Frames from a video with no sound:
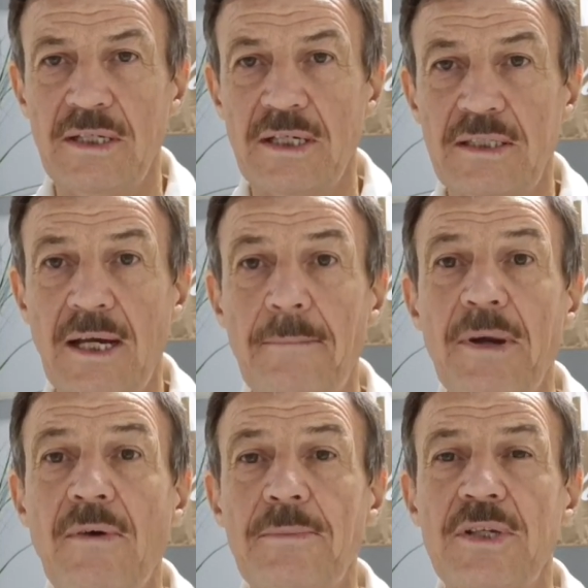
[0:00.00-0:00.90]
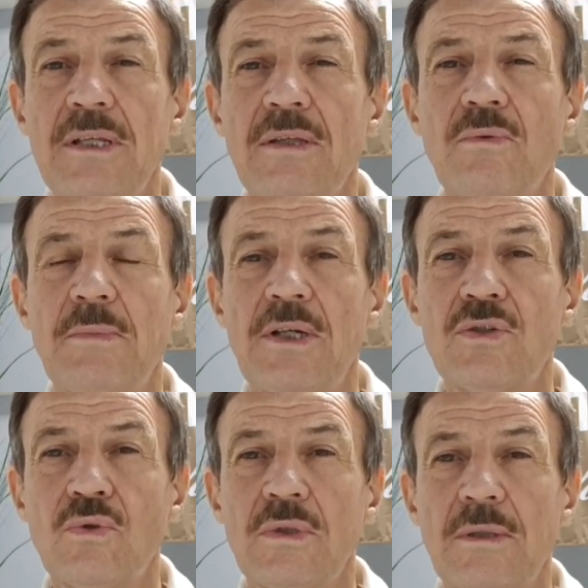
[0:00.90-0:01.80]
Хотя мы вообще думали,
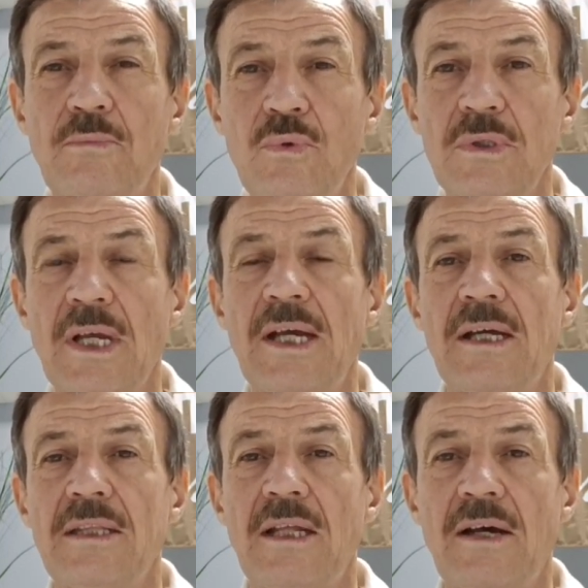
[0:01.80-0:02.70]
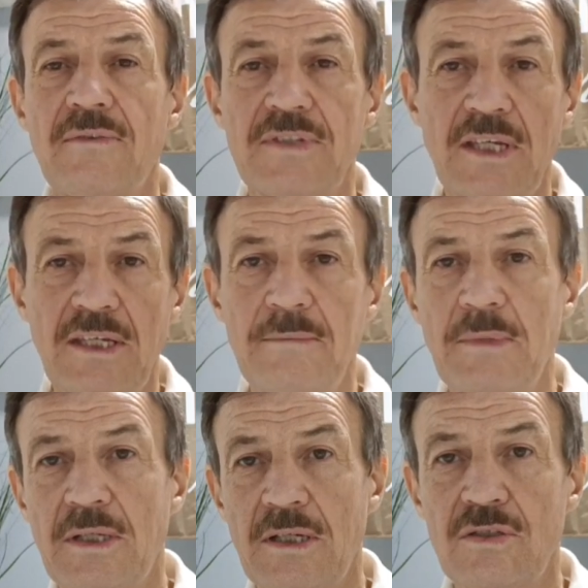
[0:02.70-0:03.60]
что это будет на
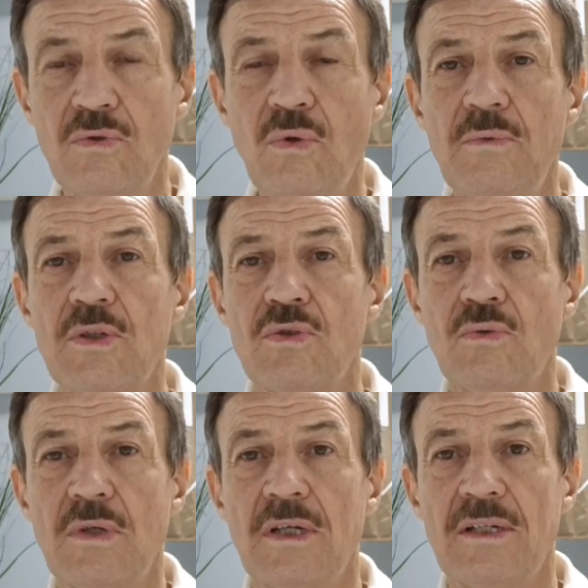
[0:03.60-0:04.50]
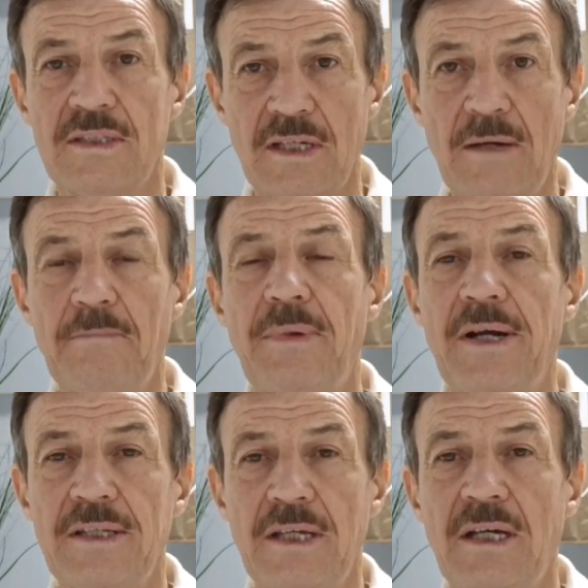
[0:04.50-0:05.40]
взаимной основе, что, как говорится,
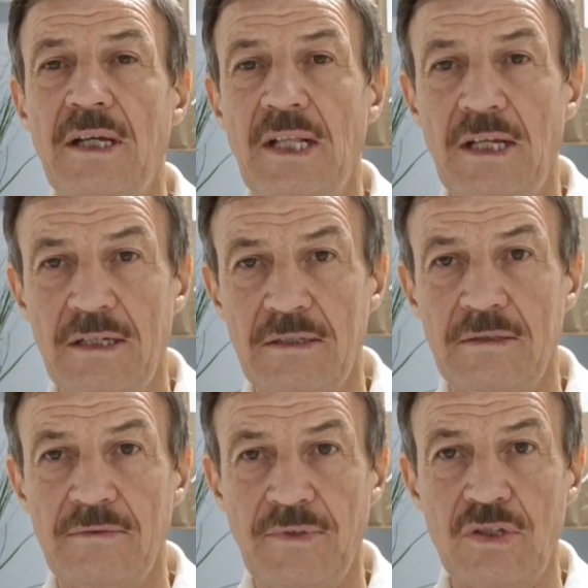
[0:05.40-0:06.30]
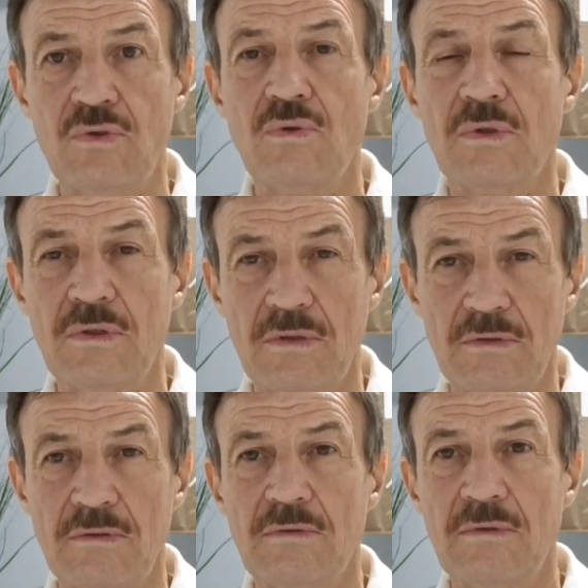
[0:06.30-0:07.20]
компания э, начнет э,
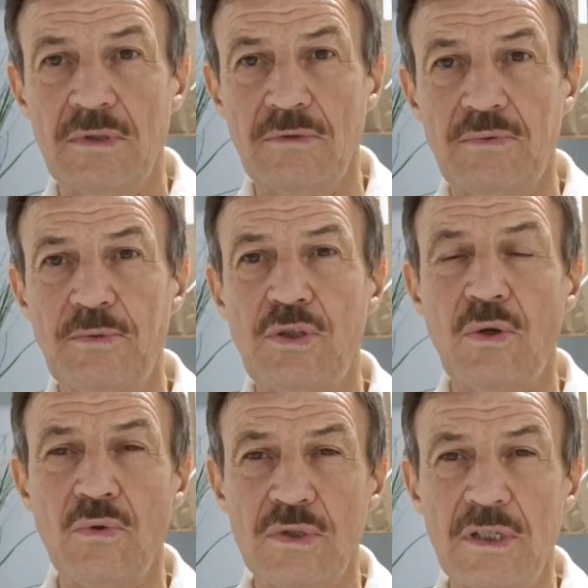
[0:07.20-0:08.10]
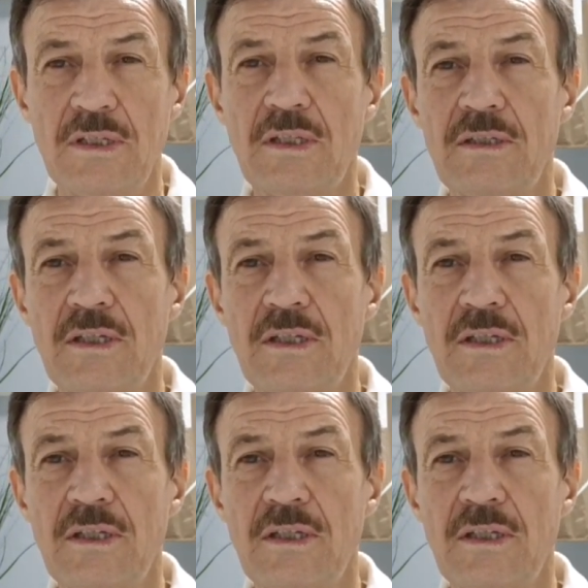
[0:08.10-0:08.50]
э, серьезно это